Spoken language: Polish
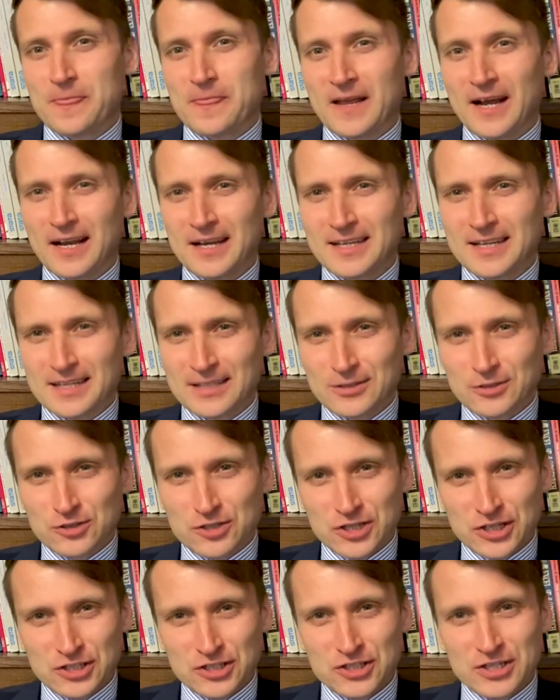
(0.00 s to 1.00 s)
ale
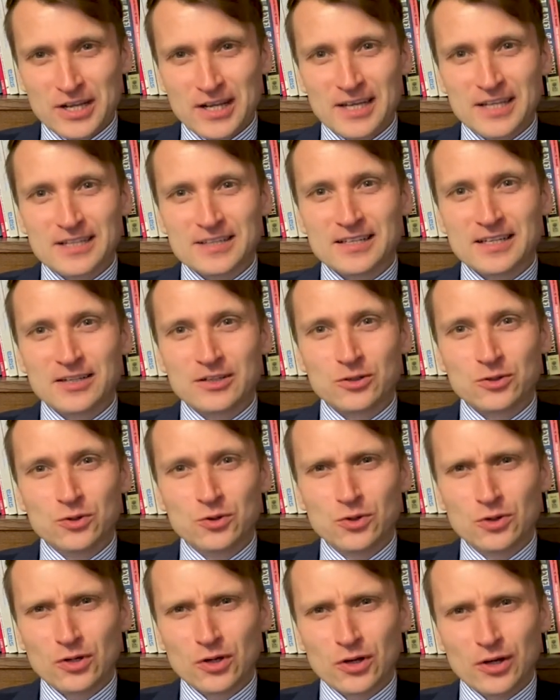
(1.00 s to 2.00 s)
jednocześnie ten
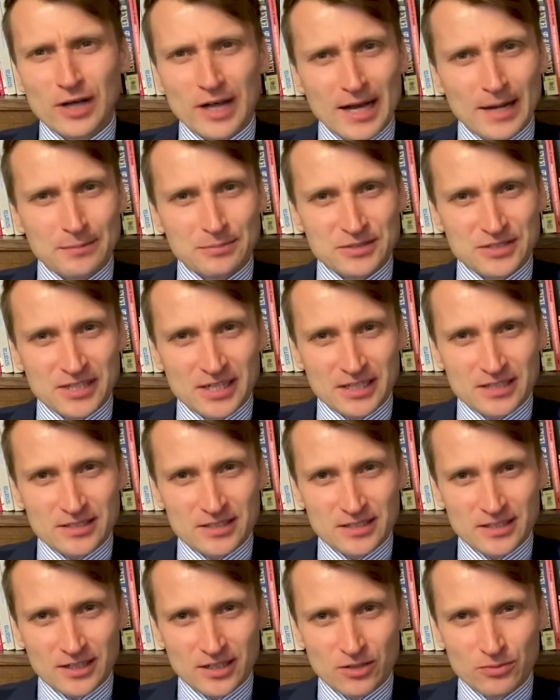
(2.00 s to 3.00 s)
urok
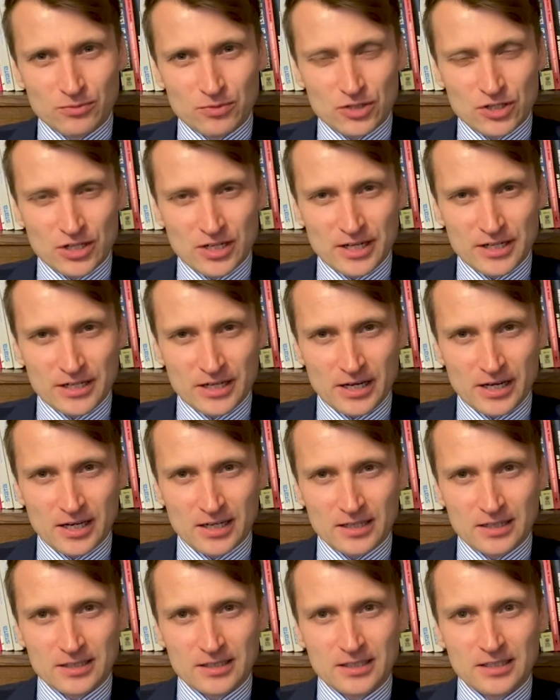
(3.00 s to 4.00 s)
abstrakcyjnego
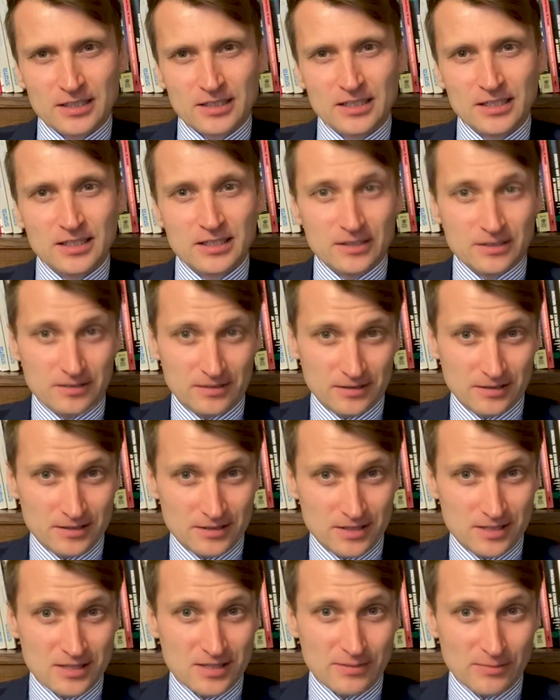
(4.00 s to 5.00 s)
myślenia i
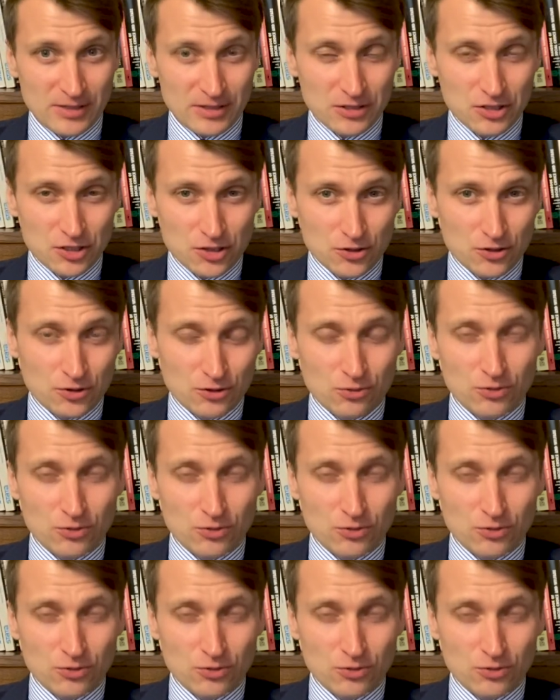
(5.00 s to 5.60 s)
systematyczność,